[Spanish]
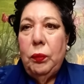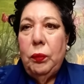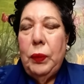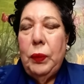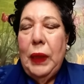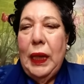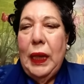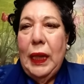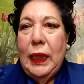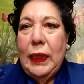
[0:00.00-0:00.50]

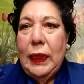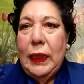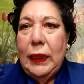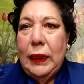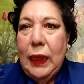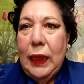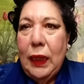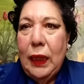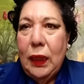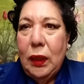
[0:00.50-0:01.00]

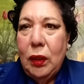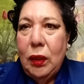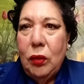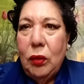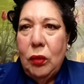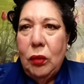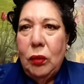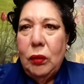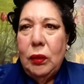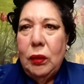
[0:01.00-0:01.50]
planetario
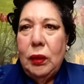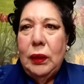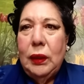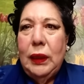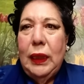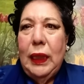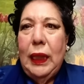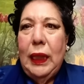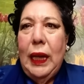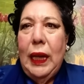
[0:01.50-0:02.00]

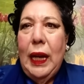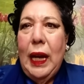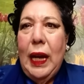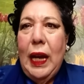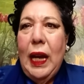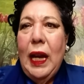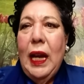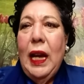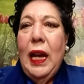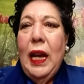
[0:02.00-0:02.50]
de
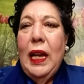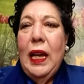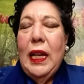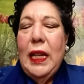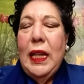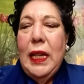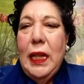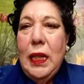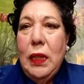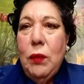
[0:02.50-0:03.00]
la
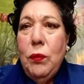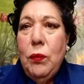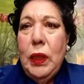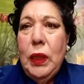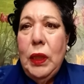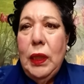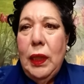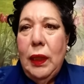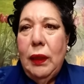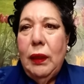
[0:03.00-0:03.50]

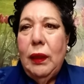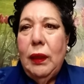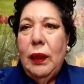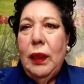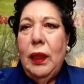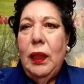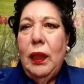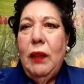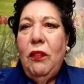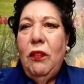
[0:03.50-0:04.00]

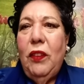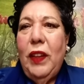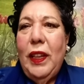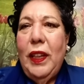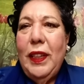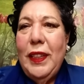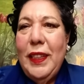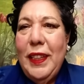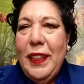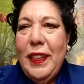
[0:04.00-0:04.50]
inminente
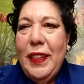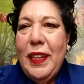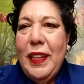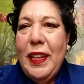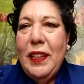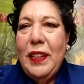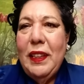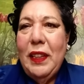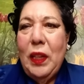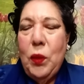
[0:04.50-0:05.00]

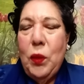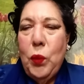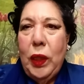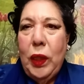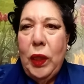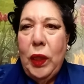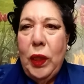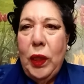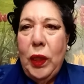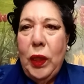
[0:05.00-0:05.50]
venida de
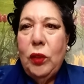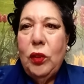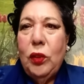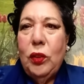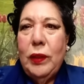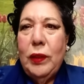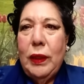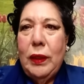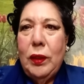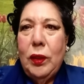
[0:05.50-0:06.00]
nuestro
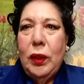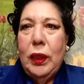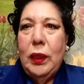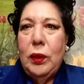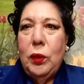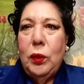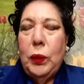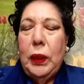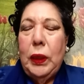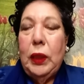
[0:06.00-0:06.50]
Señor
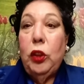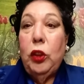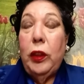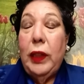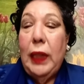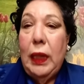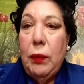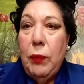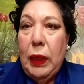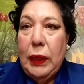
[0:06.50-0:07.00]
Jesucristo,
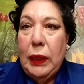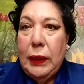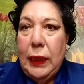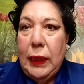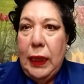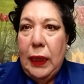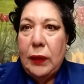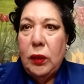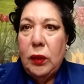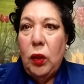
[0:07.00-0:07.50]
del
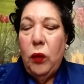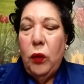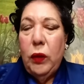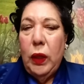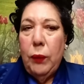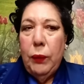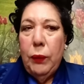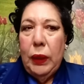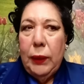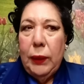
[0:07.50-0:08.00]
Mesías.
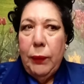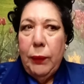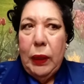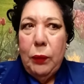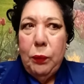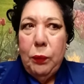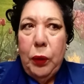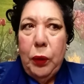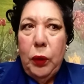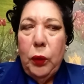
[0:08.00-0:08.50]
Obviamente para
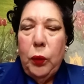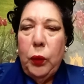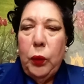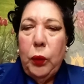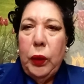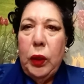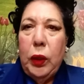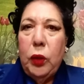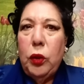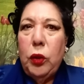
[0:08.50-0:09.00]
el pueblo
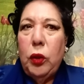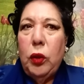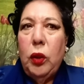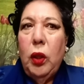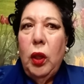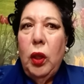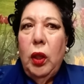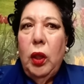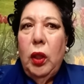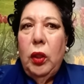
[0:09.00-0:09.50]
judío no lo,
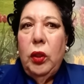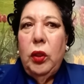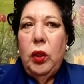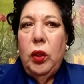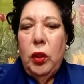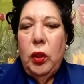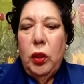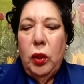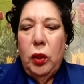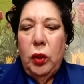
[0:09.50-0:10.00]
no
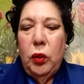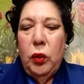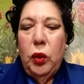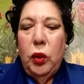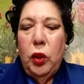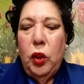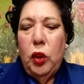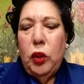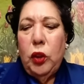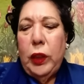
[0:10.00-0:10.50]
lo, no
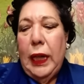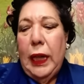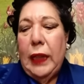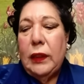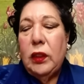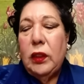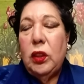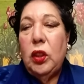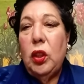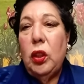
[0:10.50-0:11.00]
lo
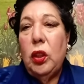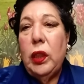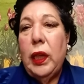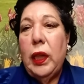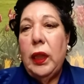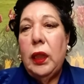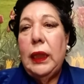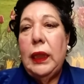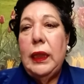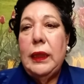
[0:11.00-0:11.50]

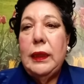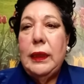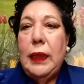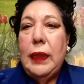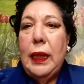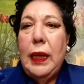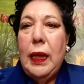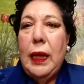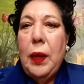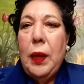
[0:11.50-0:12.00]
relacionan que
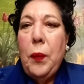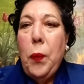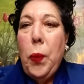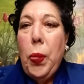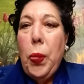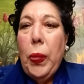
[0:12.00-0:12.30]
sea